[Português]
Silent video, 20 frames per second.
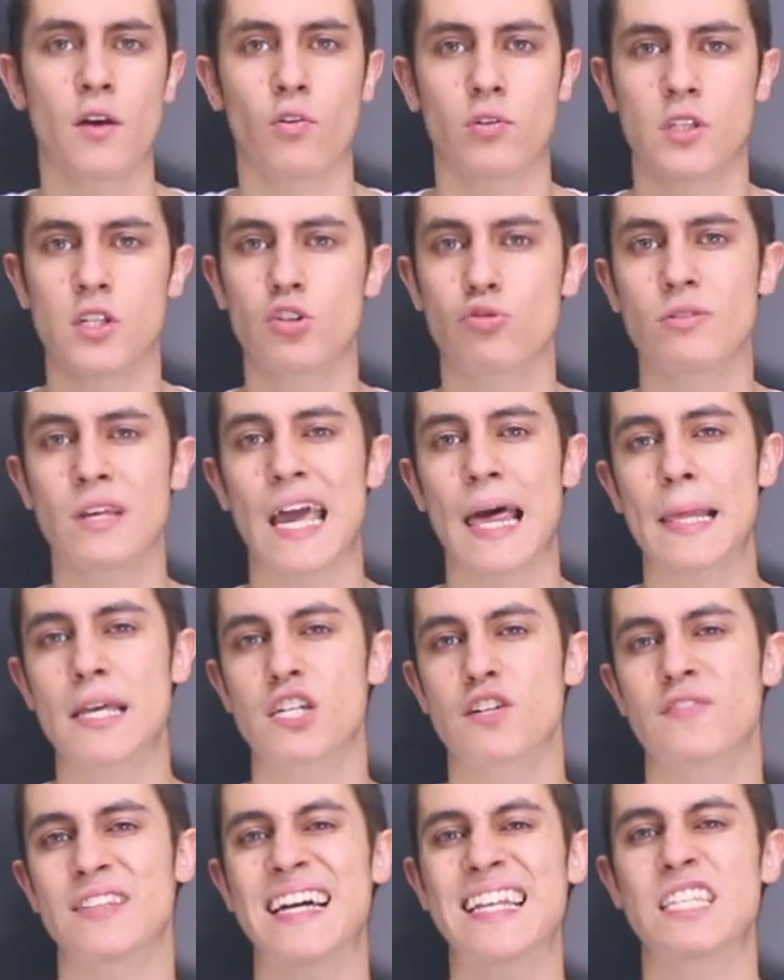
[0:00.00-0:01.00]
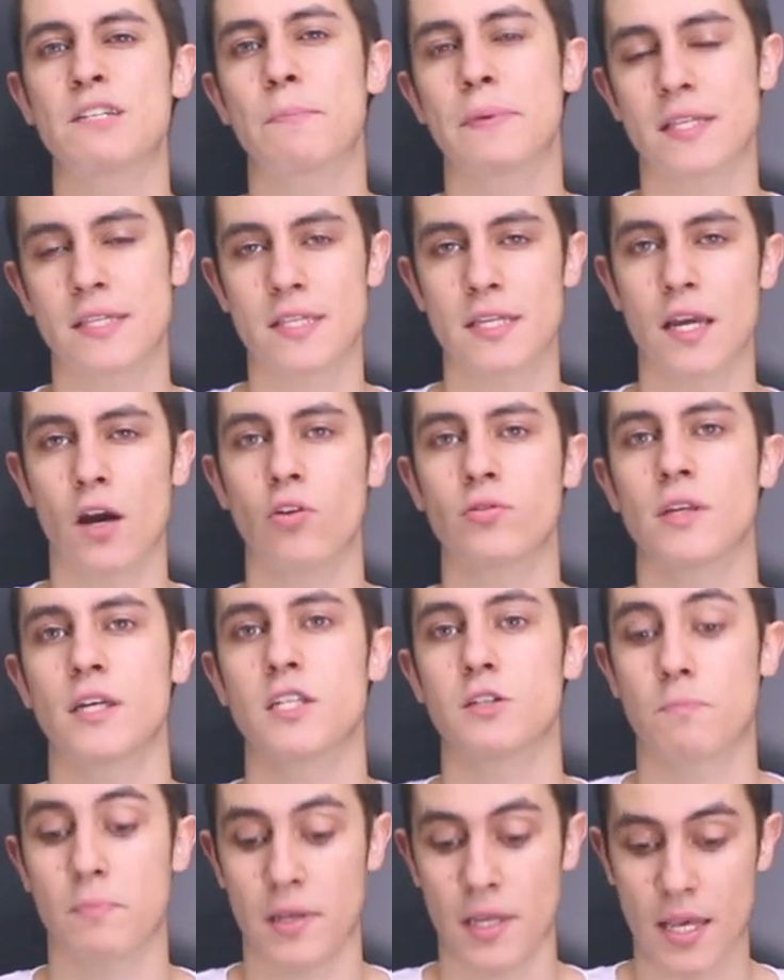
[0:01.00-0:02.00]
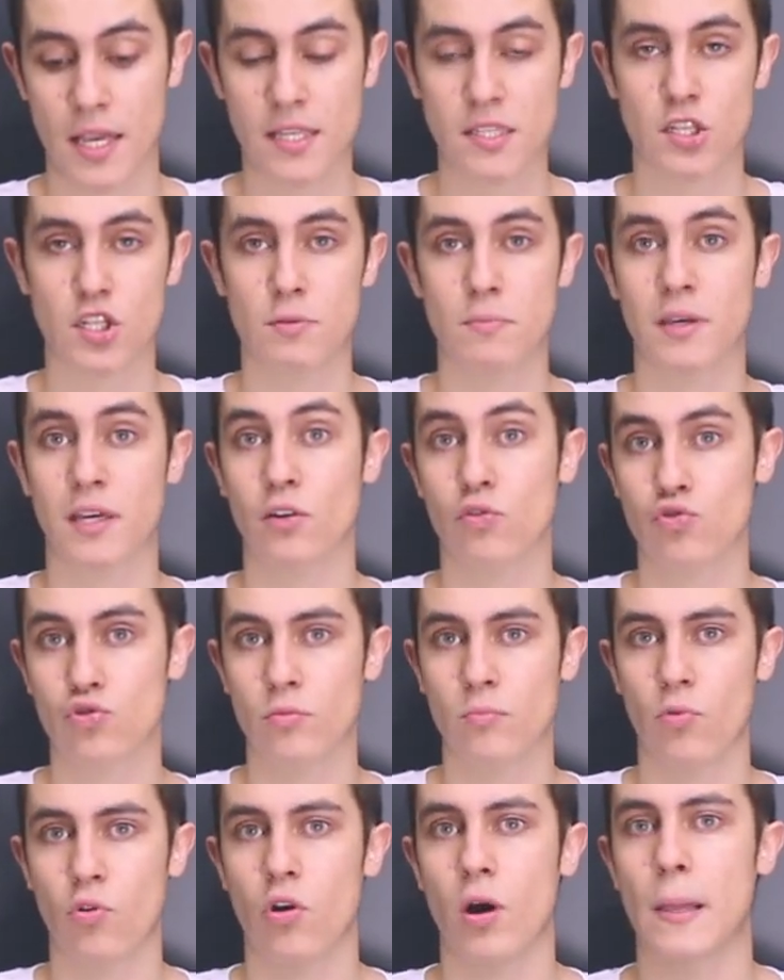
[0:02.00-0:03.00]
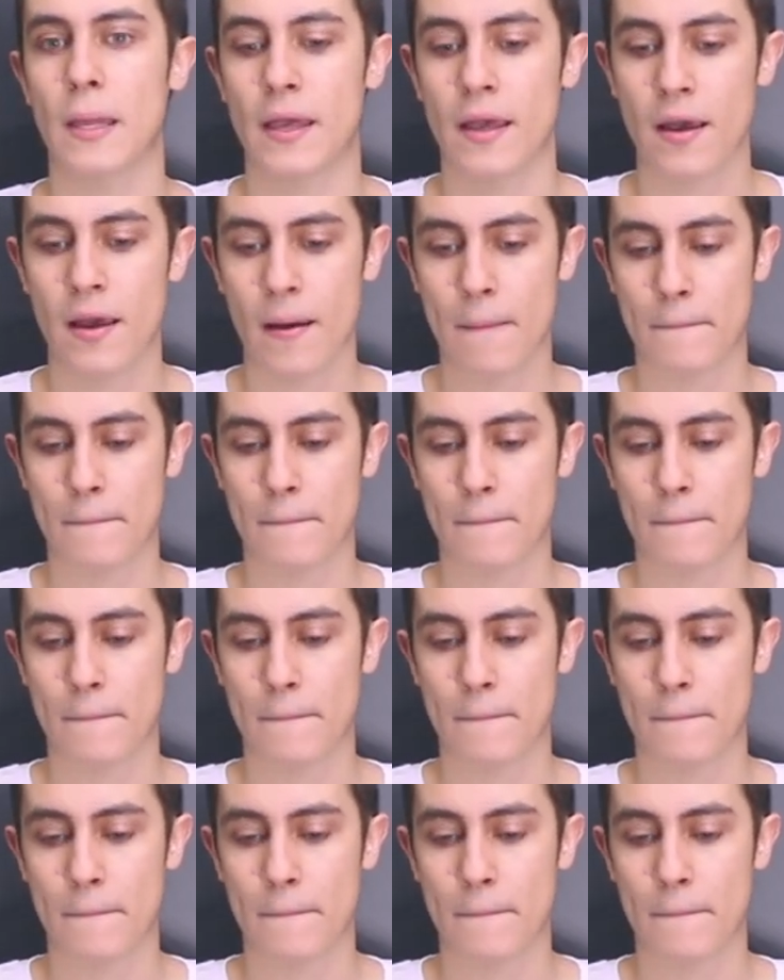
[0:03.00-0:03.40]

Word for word: quando a gente estuda relatividade especial, né, a experiência de Michelson Morley